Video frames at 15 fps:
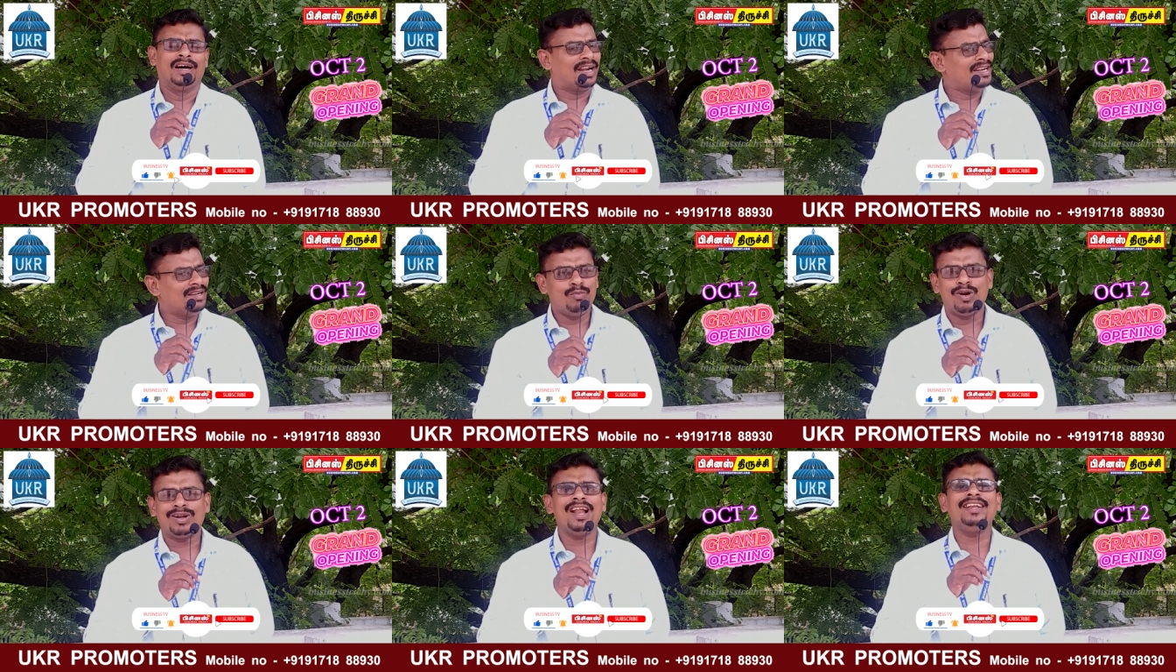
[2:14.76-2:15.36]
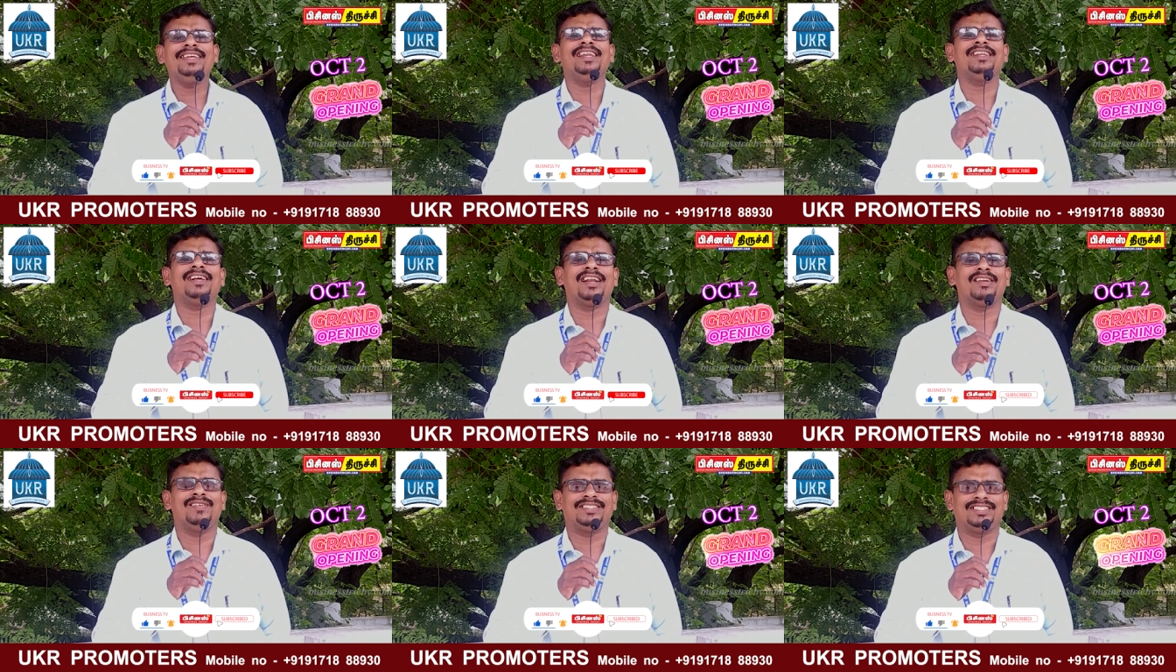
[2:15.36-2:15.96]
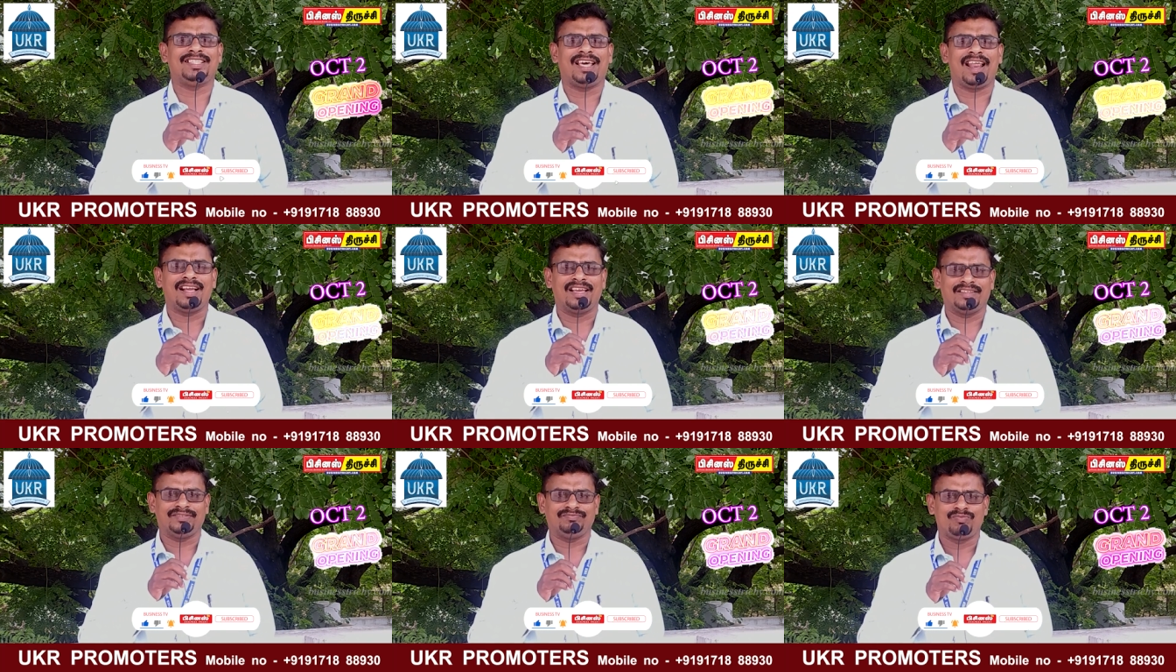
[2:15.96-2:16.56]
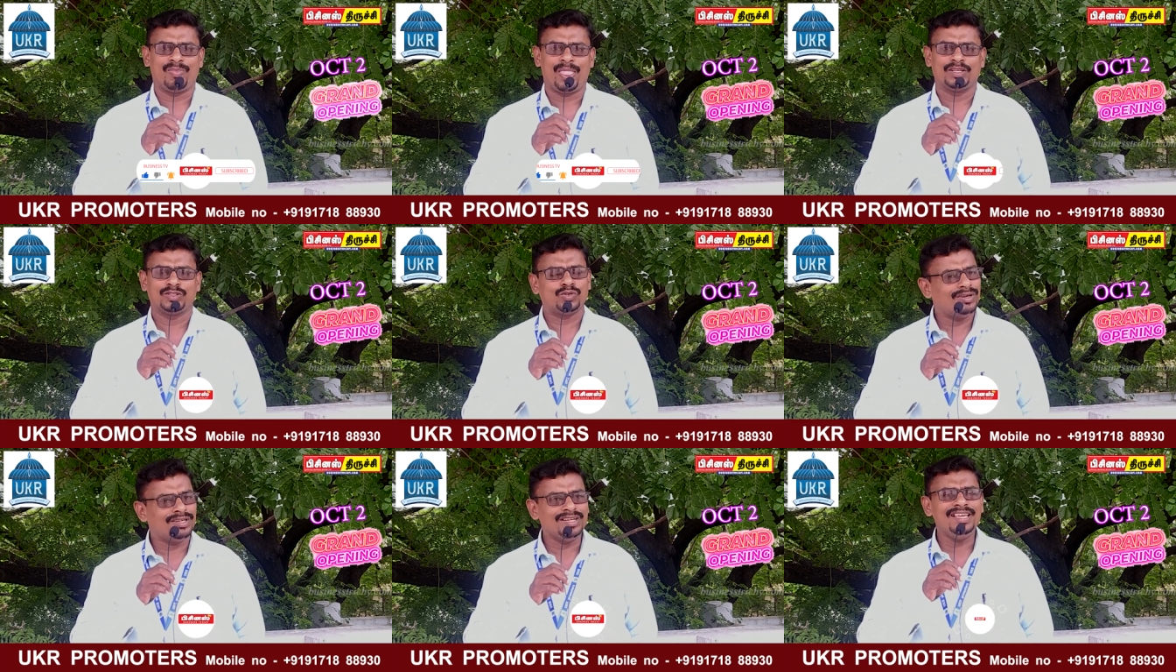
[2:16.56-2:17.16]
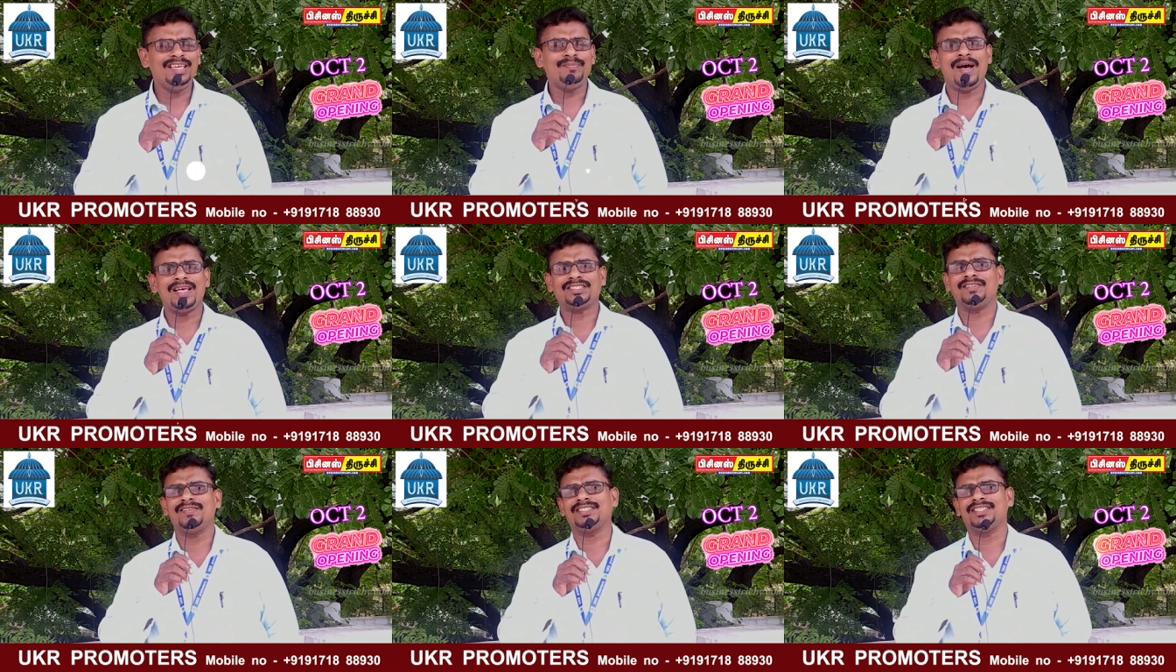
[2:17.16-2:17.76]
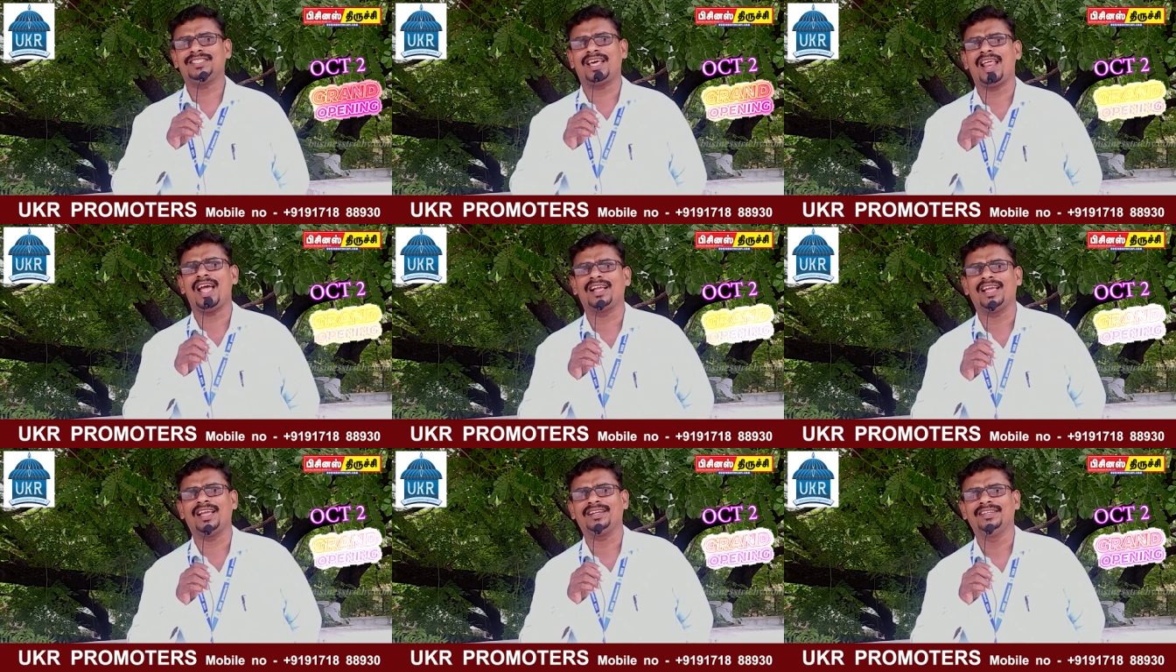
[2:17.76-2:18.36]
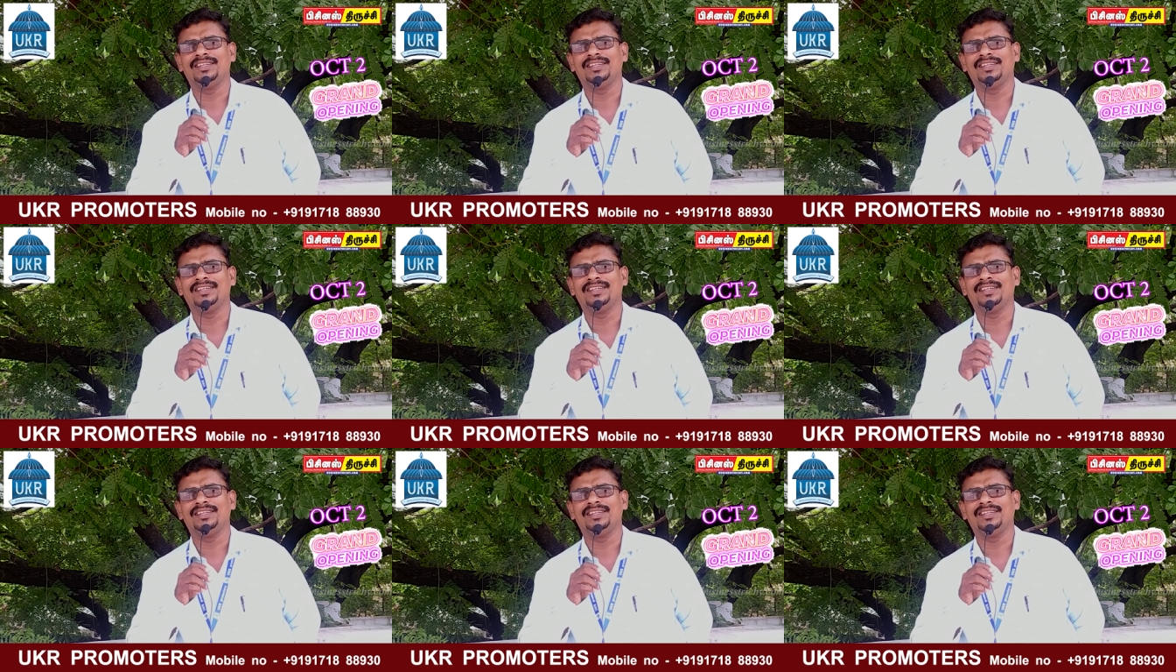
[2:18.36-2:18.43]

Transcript: ரெண்டு பொட்டானிக்கல் கார்டன் வச்சு தராங்க சொட்டு நீர் பாசனம் வச்சு தராங்க